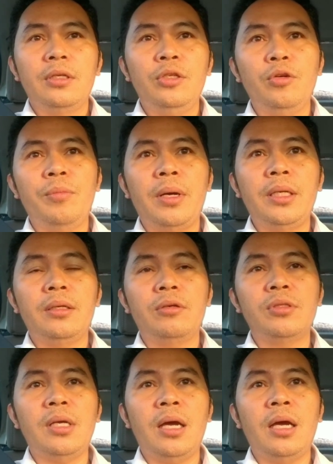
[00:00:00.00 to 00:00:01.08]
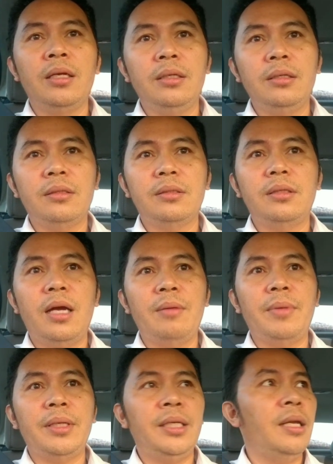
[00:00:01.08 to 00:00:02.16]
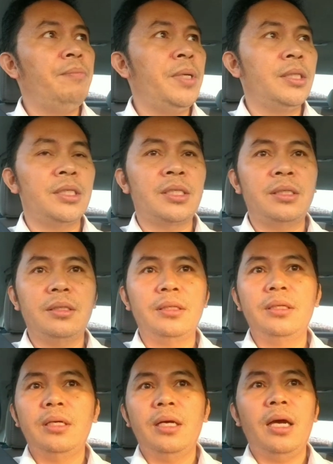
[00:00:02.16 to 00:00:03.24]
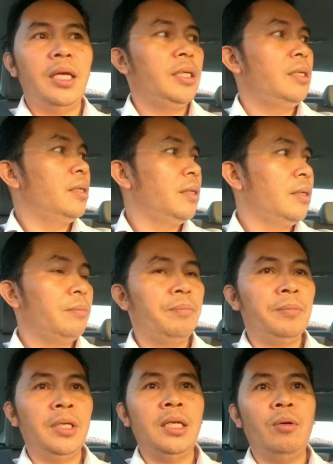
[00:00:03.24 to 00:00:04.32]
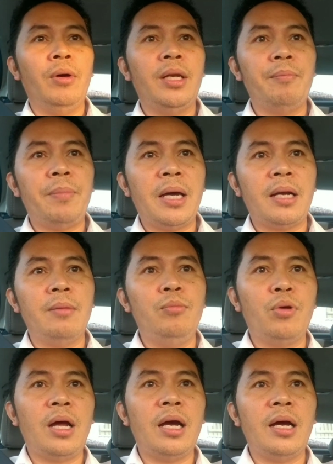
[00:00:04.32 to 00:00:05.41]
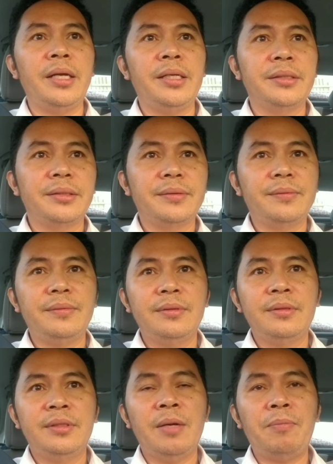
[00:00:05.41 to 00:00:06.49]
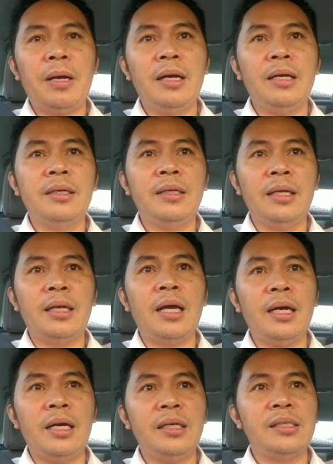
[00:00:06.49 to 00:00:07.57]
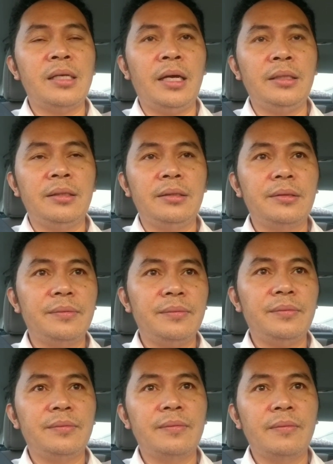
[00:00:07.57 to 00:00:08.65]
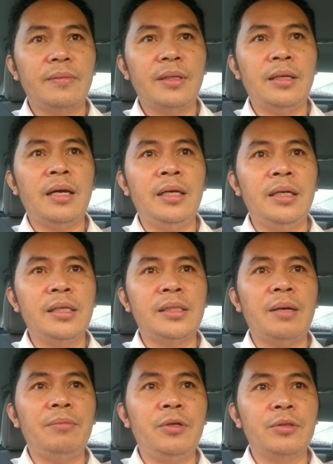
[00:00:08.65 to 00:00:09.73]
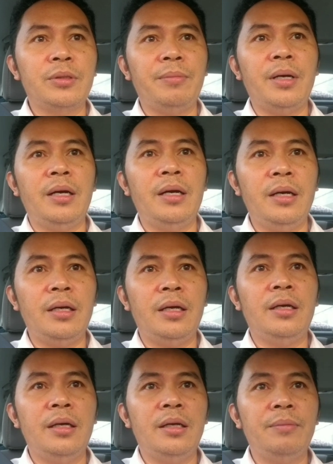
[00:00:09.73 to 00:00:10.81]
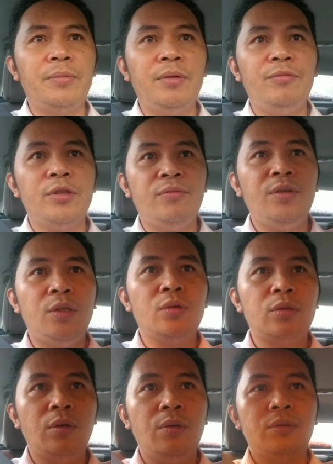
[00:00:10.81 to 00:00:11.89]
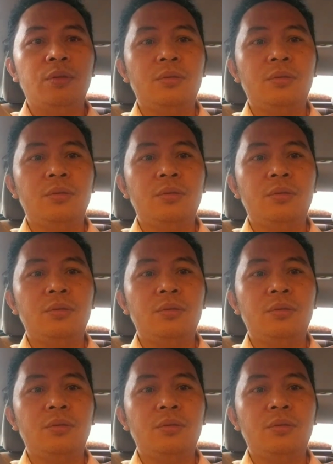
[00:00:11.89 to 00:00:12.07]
yung mani kung saan ang Manila Beach ay ginawa ng parang Boracay napakaganda nakaka-excite gaya ng sabi ko sa mga ah, previous videos ko